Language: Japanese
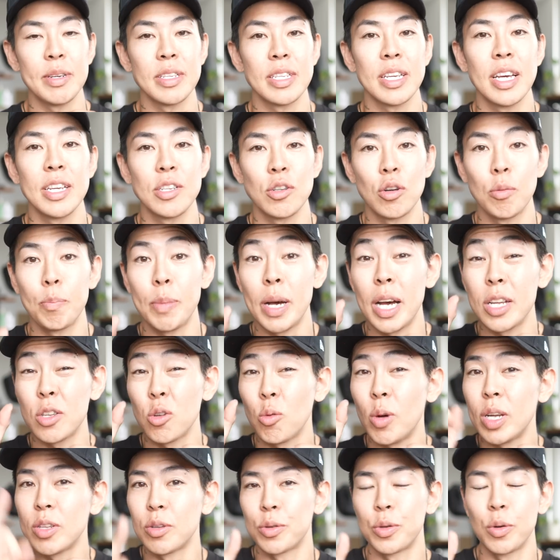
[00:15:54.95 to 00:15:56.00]
番最初の
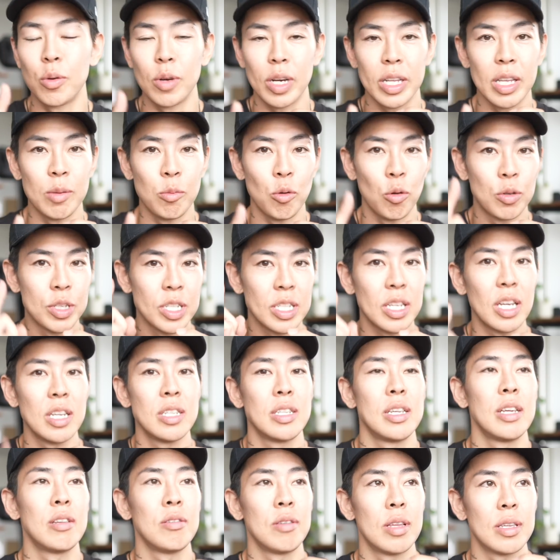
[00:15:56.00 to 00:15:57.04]
パート1の動画でもお伝え
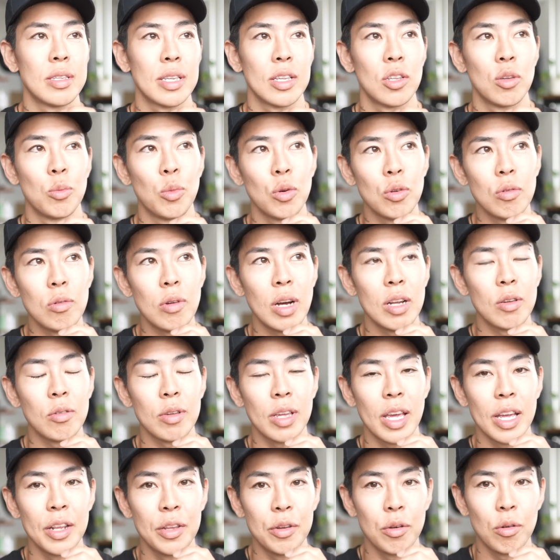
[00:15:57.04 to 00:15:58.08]
しているんですけど僕はあ
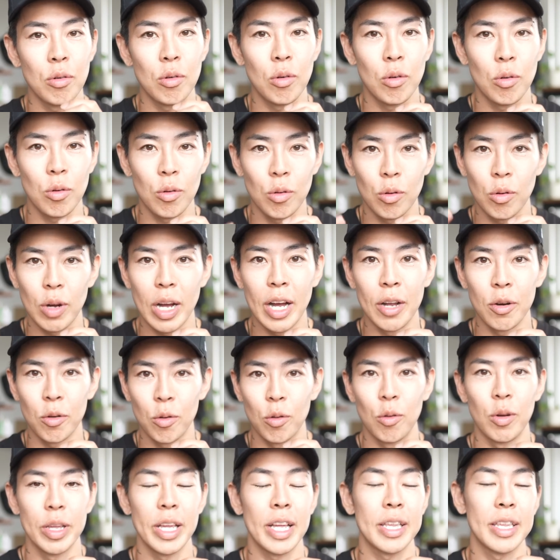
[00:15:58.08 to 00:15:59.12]
の減量をあ
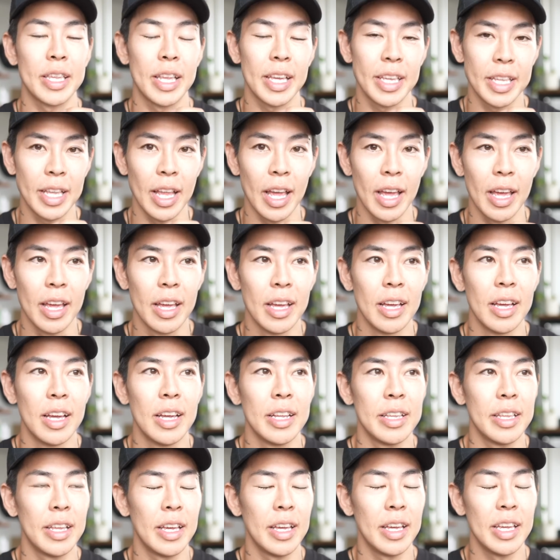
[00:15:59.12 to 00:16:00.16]
のやってきて
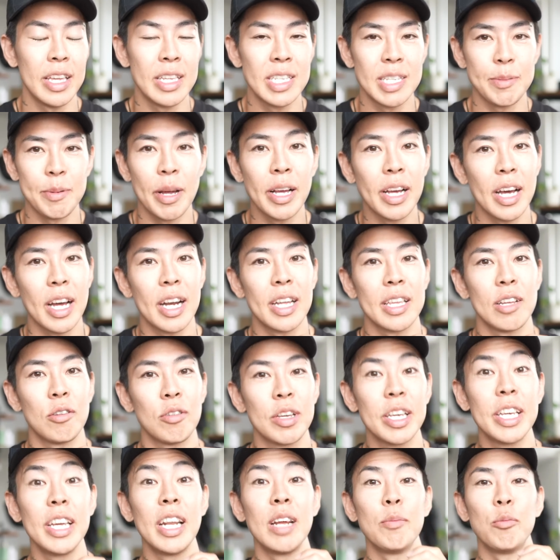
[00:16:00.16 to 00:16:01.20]
で一番体
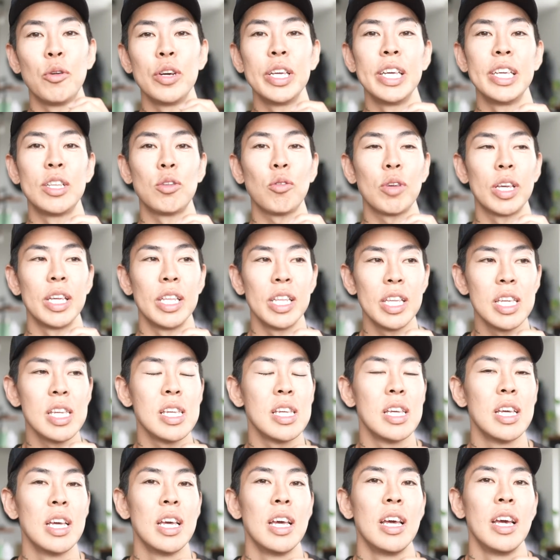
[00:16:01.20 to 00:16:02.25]
のキレもいい時
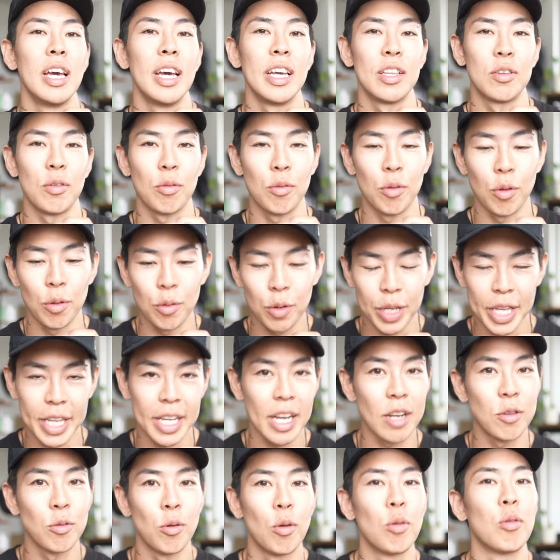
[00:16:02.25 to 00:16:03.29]
に、えっと、この
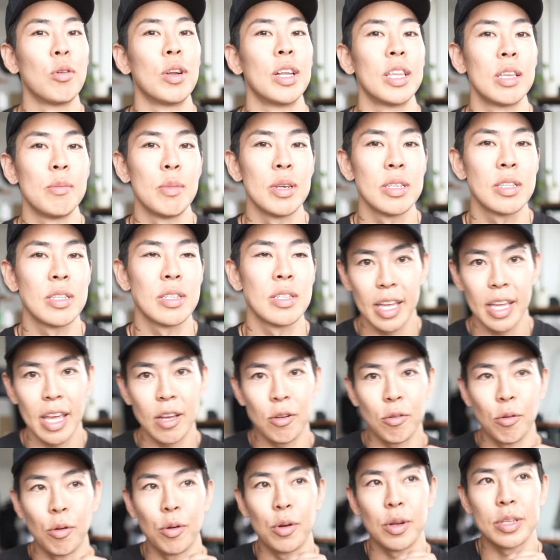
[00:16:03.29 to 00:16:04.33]
企画を行ってま
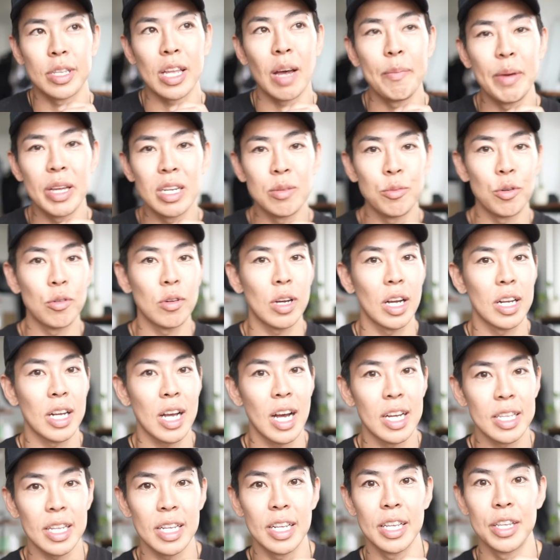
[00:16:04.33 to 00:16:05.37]
結構食べるものが
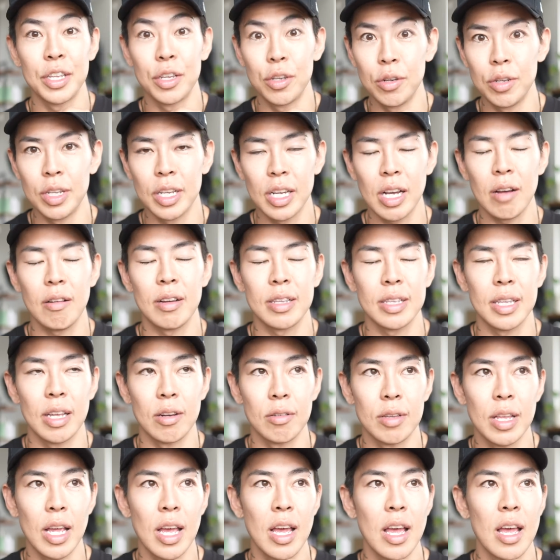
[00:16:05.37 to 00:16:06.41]
かなり急に変わった
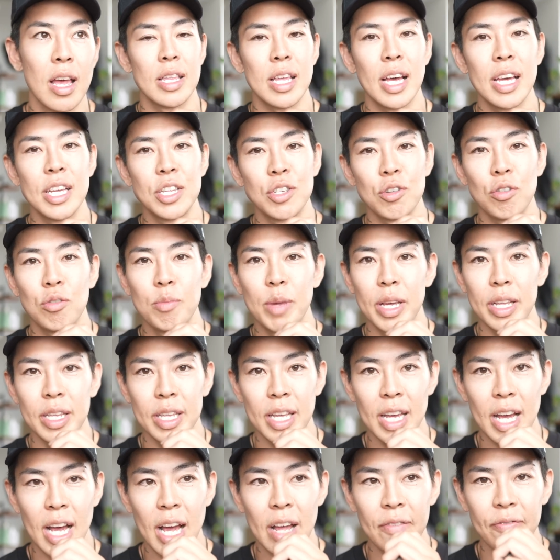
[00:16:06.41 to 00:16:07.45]
ので体調面
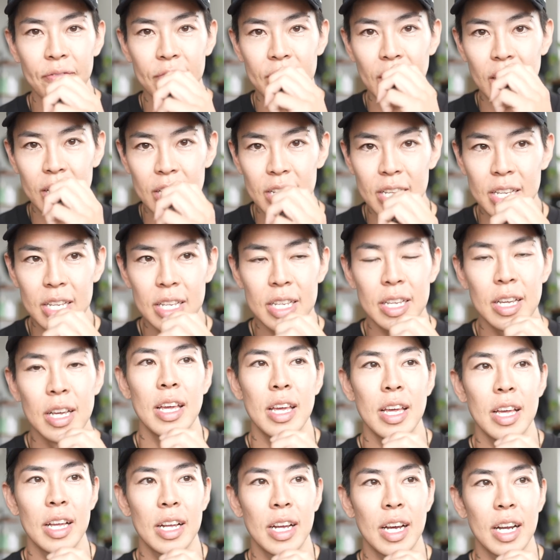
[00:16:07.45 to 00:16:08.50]
であったり、
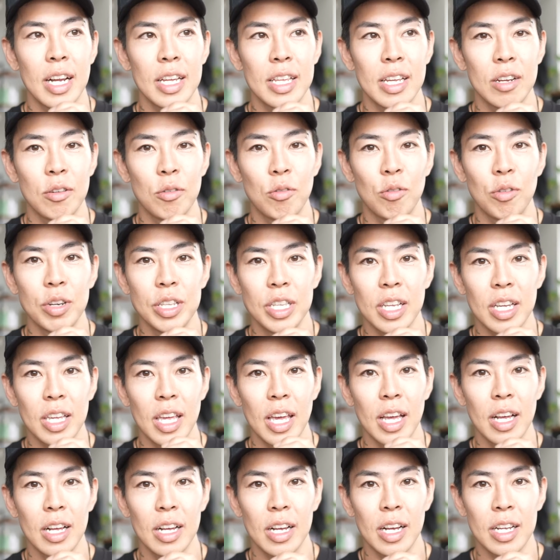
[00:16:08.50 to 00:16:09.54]
えー、体のこういった
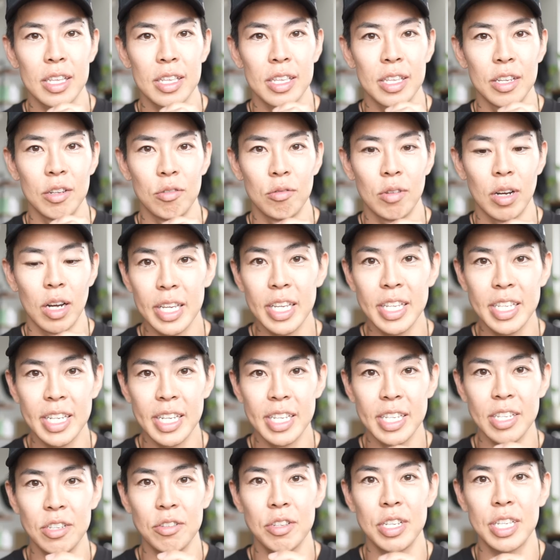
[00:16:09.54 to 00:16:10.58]
結果っていうのは
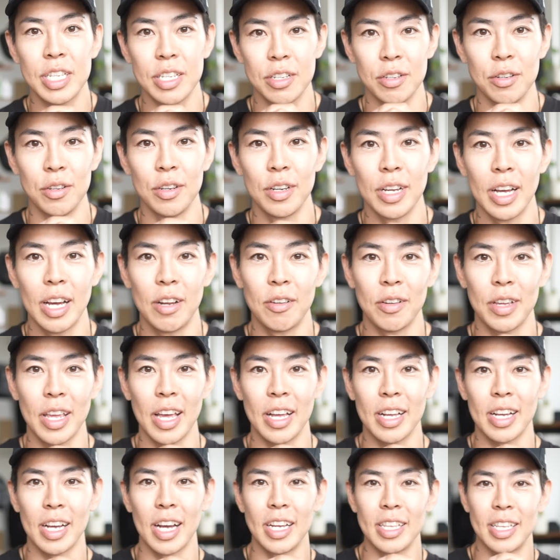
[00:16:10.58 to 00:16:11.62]
著しくあの
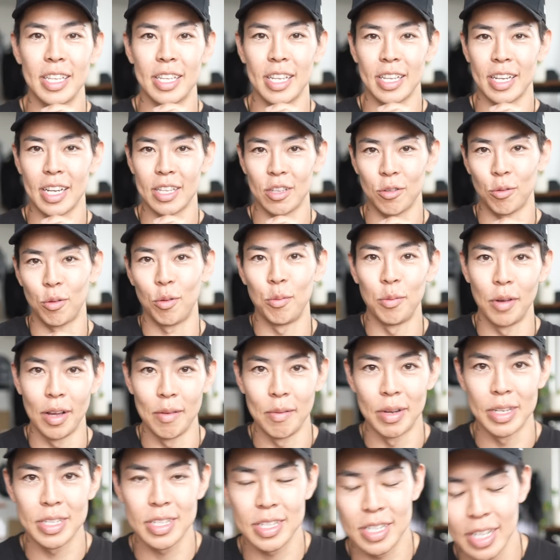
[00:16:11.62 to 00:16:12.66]
結果に出たかと思い
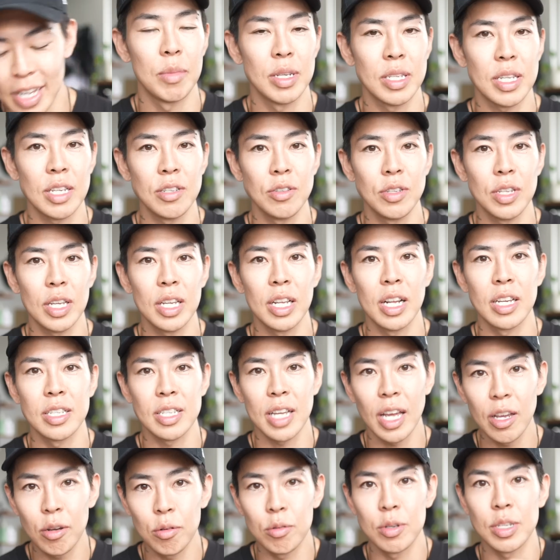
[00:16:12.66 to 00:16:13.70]
ます、まあ、最終的には
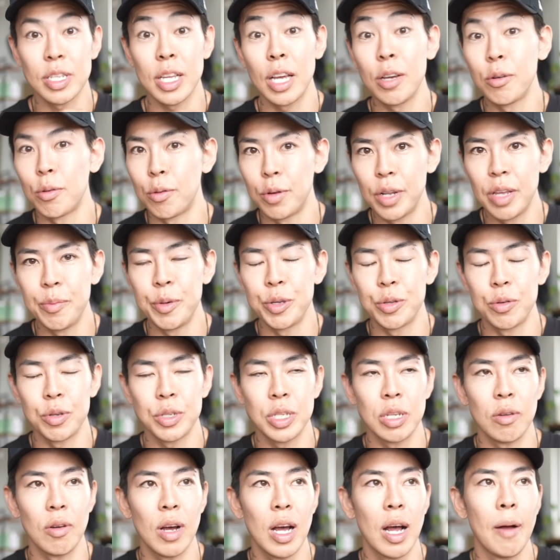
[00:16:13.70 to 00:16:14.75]
最後の最後のレビューと
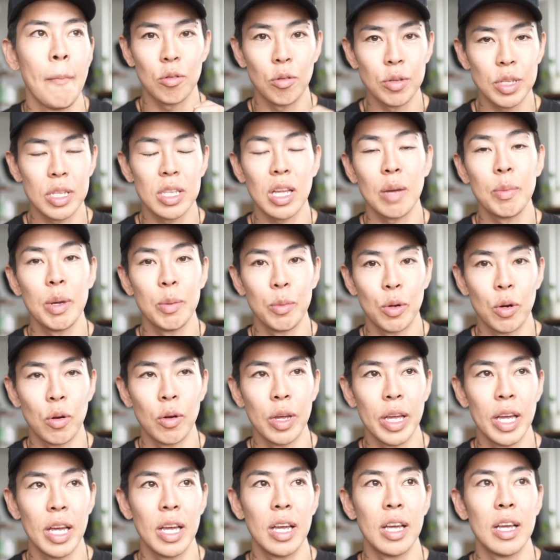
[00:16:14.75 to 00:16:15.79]
してはこういった食べ
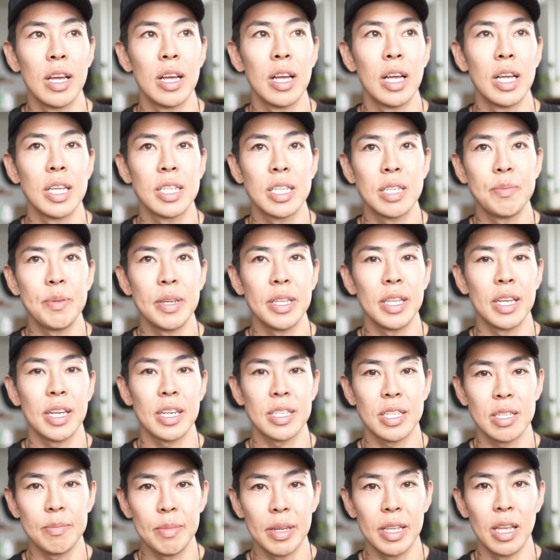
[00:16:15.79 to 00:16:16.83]
物、えー、全てが
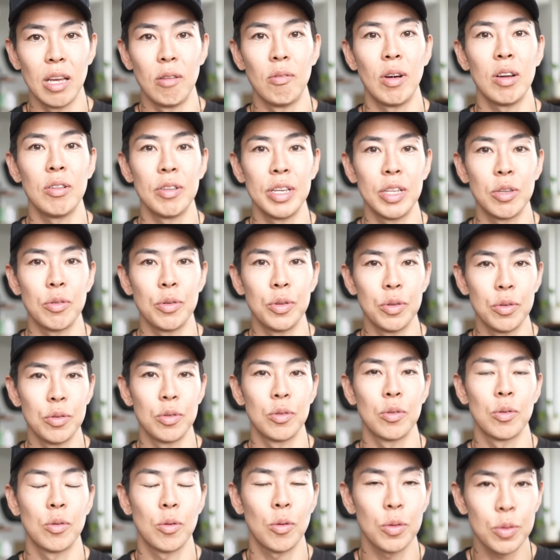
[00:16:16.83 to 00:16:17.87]
全て悪いとい
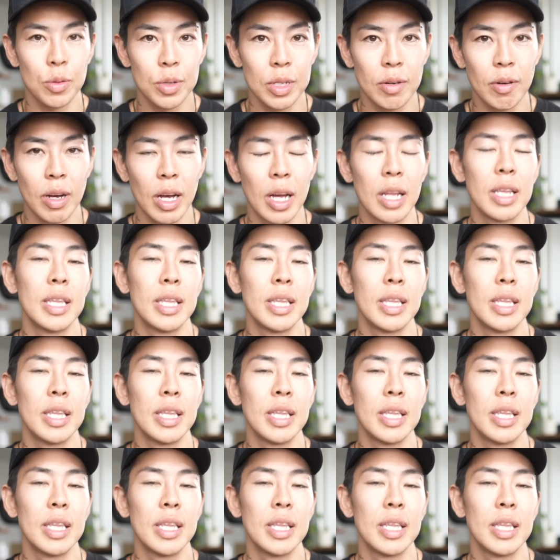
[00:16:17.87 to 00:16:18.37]
うことでは